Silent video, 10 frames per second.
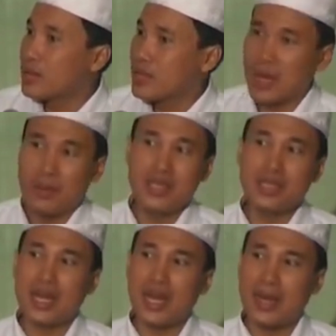tidak
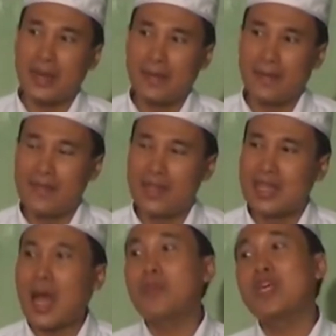bisa.
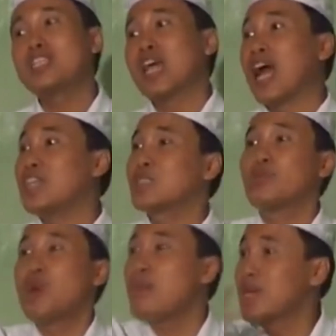Tapi ya jangan
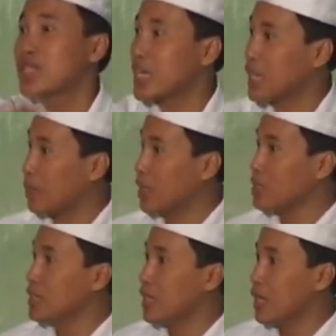semua baca kitab
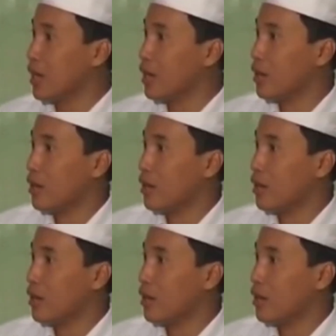Injil.